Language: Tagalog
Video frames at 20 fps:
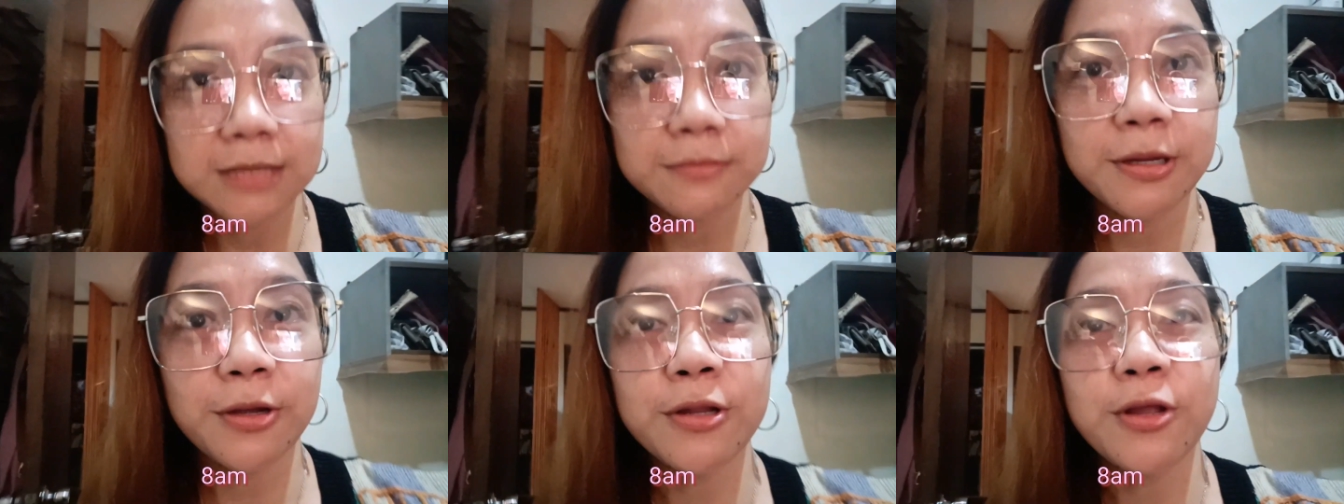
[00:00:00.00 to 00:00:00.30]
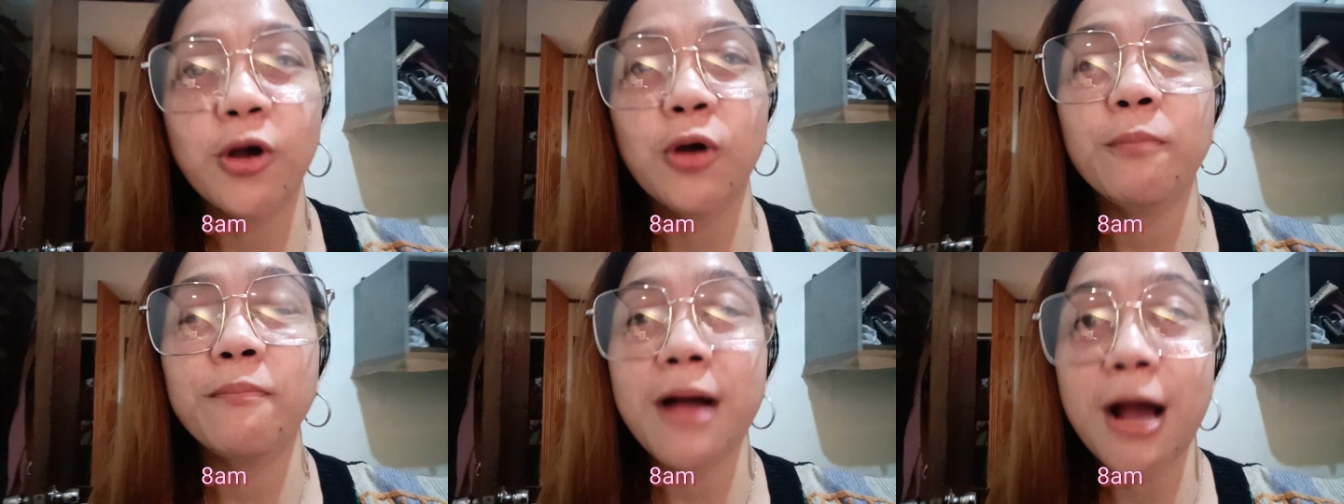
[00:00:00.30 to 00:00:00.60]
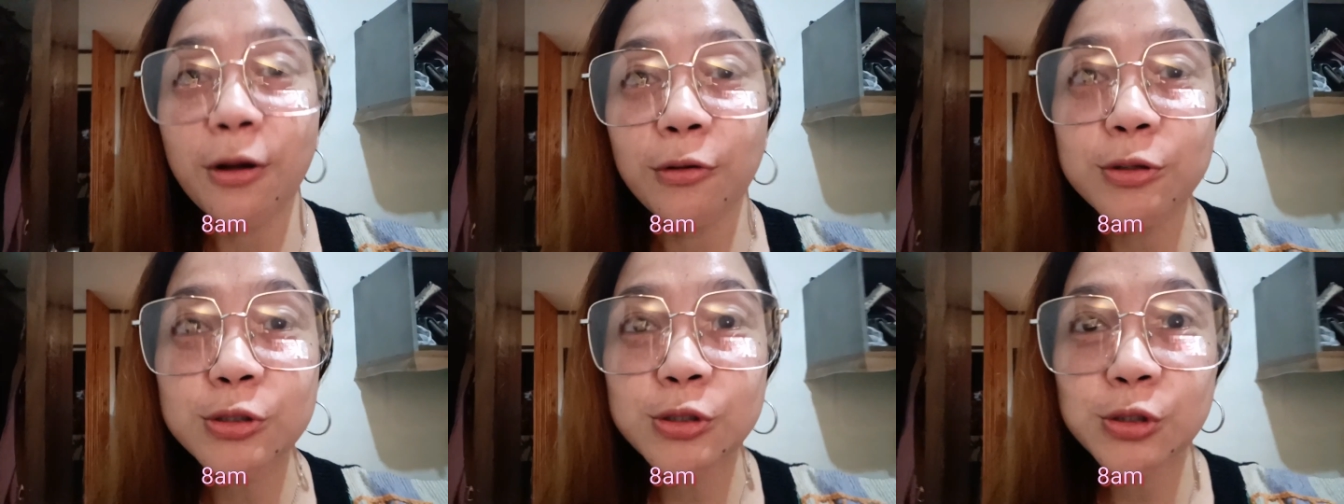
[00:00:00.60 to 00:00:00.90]
Kasi meron akong
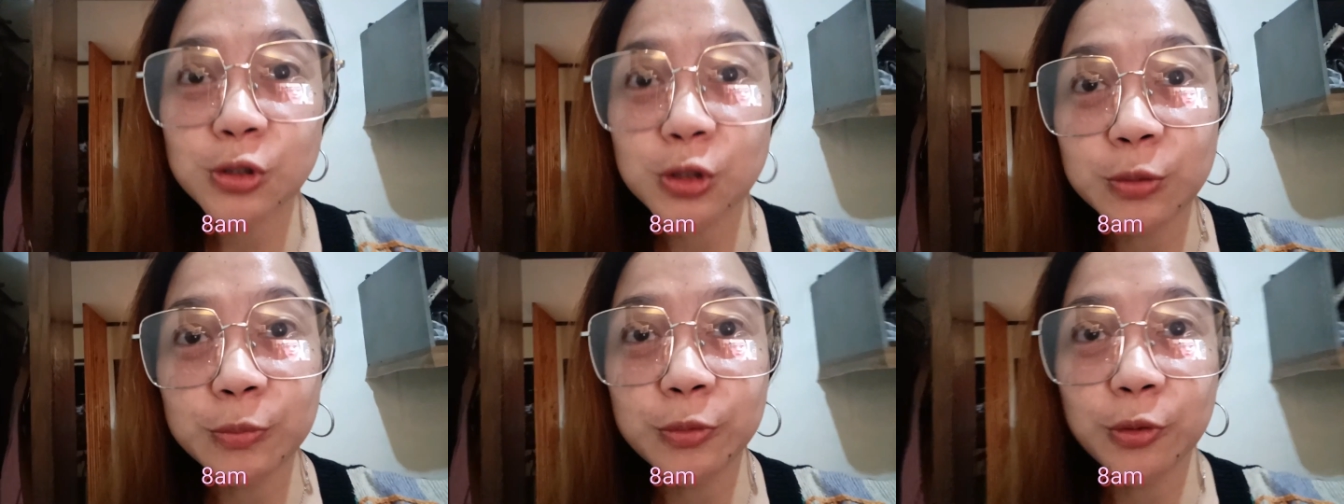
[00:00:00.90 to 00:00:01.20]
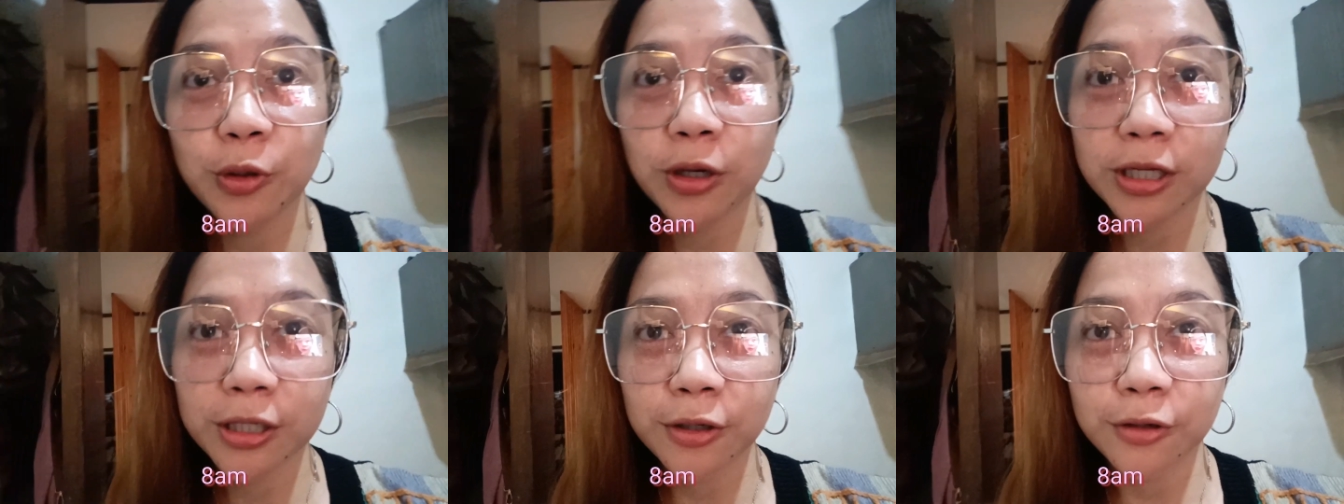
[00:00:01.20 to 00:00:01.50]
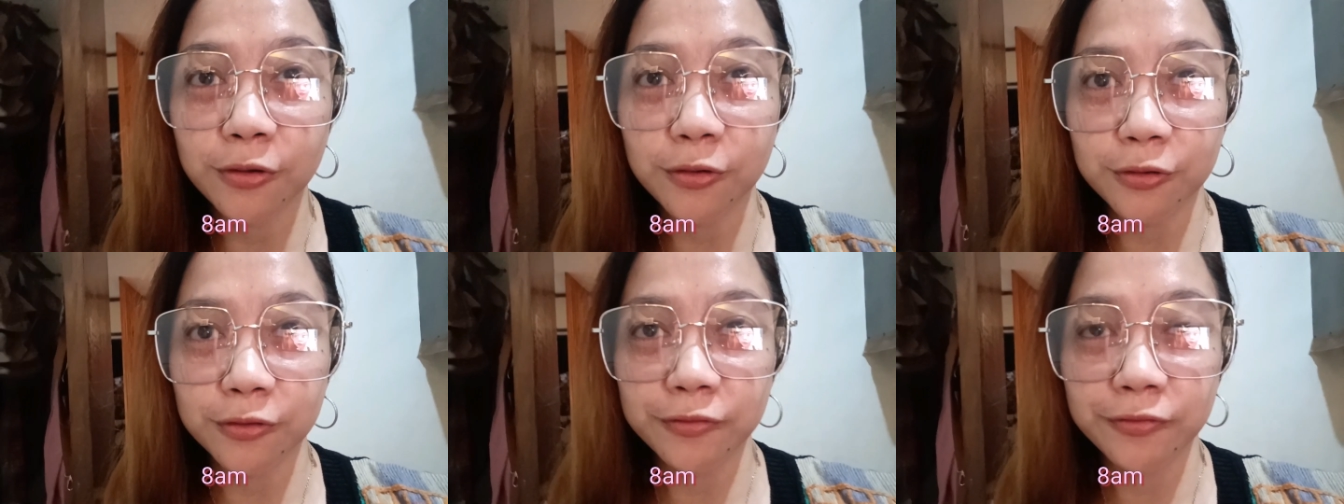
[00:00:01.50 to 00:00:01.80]
bagong susubukan
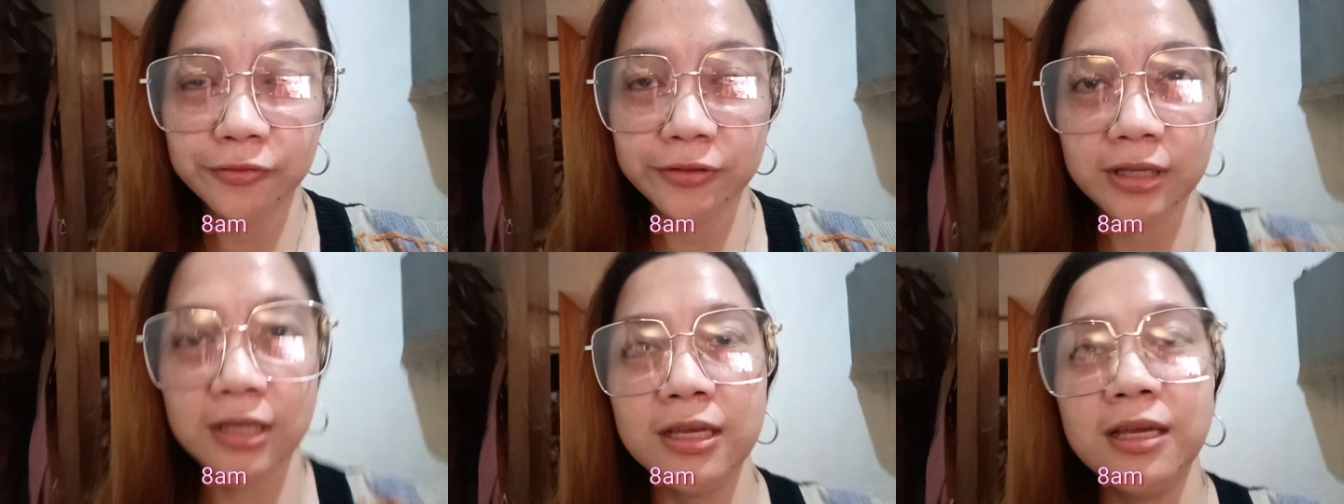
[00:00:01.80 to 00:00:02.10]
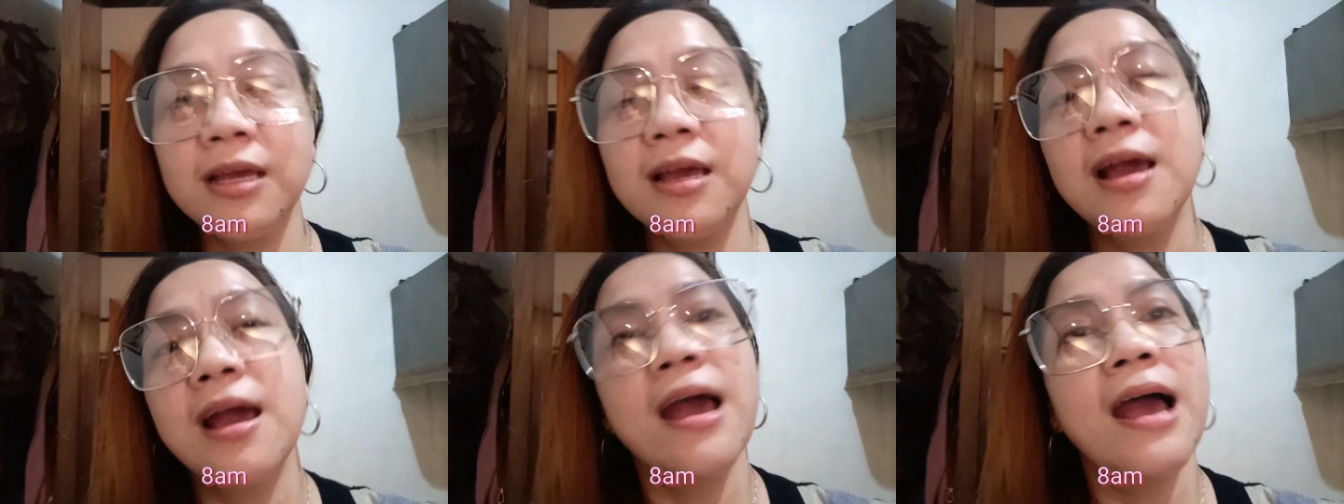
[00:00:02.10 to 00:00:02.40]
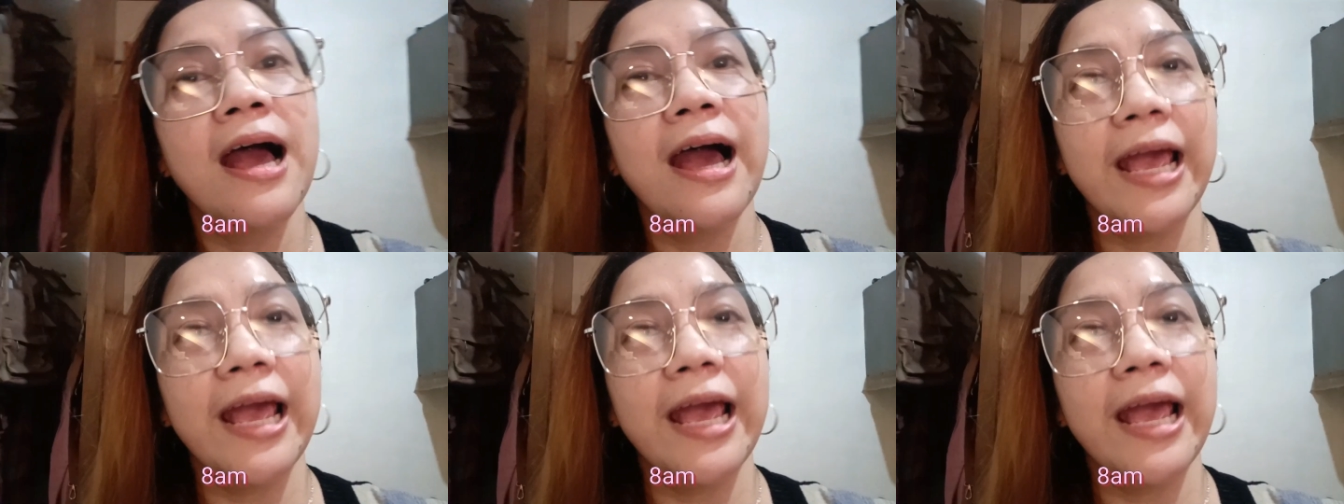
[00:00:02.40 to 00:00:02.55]
na coffee.